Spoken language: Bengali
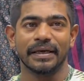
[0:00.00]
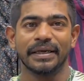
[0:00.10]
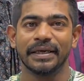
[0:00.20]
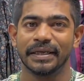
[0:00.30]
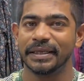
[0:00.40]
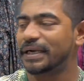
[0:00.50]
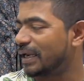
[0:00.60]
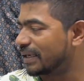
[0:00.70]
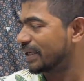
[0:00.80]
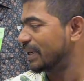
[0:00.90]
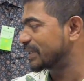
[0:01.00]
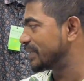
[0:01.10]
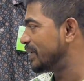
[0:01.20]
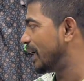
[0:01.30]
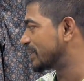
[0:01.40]
ইন্ডিয়াতে কালকে
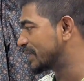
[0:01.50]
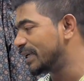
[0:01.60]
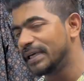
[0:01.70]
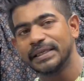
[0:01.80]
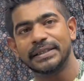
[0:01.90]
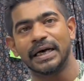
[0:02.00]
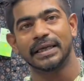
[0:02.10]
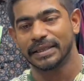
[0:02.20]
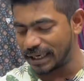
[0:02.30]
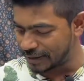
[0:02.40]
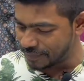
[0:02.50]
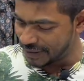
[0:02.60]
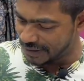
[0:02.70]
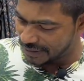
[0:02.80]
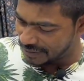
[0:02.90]
আসছি আজকে যা
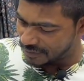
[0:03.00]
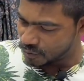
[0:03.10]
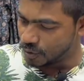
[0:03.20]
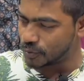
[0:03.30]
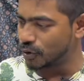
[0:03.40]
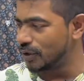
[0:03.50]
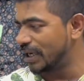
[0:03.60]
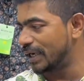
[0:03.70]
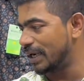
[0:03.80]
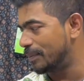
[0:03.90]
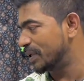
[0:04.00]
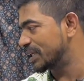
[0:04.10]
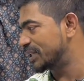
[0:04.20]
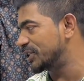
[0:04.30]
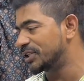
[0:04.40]
থাকবে ডোব শোল্ডার
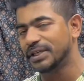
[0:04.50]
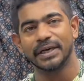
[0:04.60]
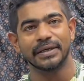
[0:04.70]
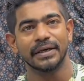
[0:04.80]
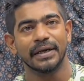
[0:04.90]
হাফাতা টি শার্ট